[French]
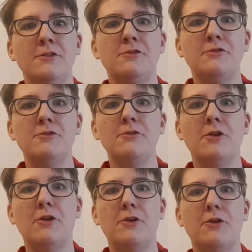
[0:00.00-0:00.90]

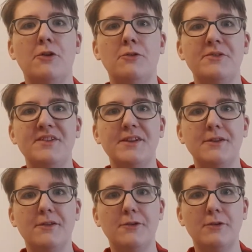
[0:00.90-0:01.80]
sur euh, le
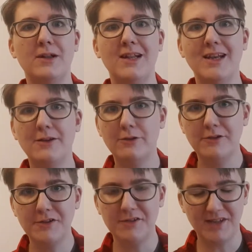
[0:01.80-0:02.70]
site de l'Air dans
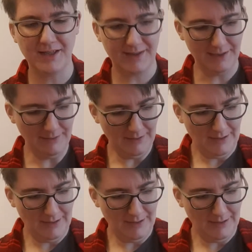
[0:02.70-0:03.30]
Lost Society.